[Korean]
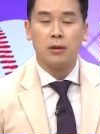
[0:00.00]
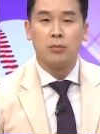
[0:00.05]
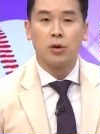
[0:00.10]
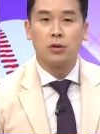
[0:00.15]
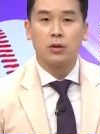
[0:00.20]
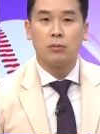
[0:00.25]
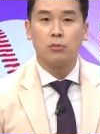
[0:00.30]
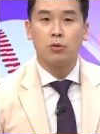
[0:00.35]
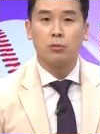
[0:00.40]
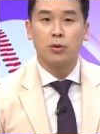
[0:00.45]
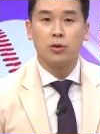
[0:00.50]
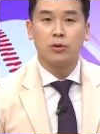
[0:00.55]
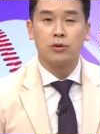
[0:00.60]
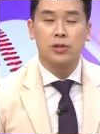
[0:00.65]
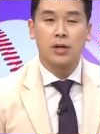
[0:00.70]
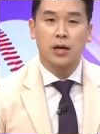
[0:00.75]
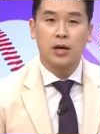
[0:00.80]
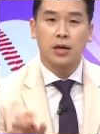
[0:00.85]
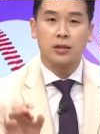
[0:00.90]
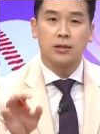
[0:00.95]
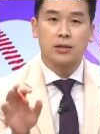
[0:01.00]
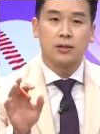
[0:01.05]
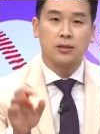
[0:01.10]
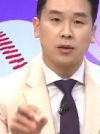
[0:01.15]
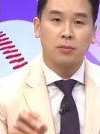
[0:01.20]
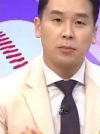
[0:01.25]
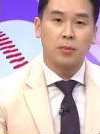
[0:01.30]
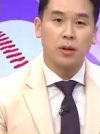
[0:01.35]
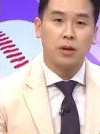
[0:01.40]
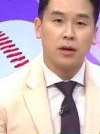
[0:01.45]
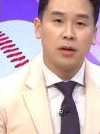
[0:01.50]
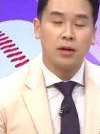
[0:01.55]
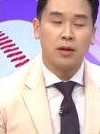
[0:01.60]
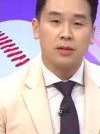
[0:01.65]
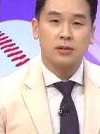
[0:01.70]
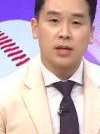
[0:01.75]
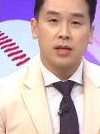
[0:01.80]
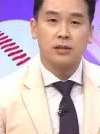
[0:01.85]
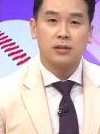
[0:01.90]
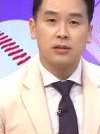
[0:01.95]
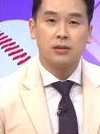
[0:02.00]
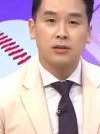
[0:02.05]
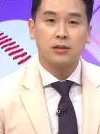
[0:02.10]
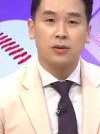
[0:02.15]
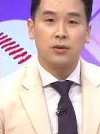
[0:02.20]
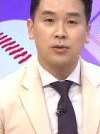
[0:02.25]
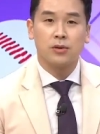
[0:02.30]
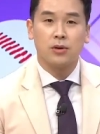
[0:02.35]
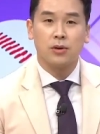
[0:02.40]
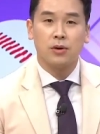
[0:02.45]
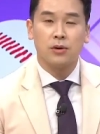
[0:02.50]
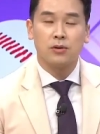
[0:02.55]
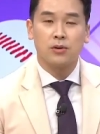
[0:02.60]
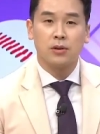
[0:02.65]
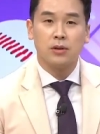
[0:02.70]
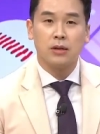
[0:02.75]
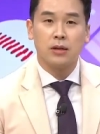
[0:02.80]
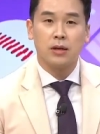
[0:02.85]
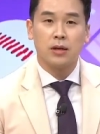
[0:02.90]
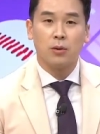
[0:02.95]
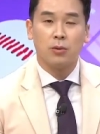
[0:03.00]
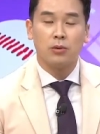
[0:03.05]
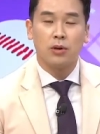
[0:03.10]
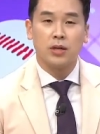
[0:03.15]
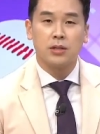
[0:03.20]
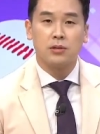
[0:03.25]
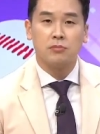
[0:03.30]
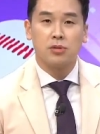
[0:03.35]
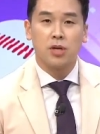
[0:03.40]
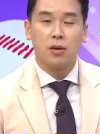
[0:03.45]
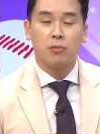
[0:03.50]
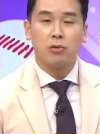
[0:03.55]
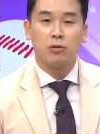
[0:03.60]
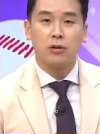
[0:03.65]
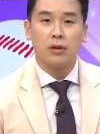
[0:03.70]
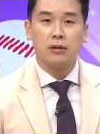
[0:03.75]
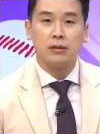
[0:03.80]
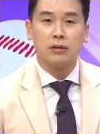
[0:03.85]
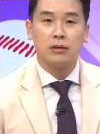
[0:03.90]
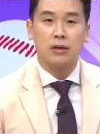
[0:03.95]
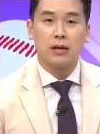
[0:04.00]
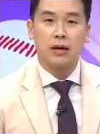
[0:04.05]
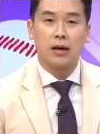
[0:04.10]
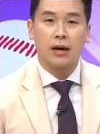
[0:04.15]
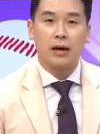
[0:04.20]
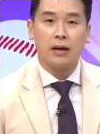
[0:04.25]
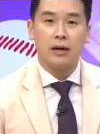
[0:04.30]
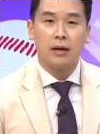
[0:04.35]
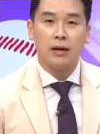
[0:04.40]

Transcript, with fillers: 변한봉 변호사가 직접 사진을 찍어서 저희들에게 오늘 아침 제보를 했는데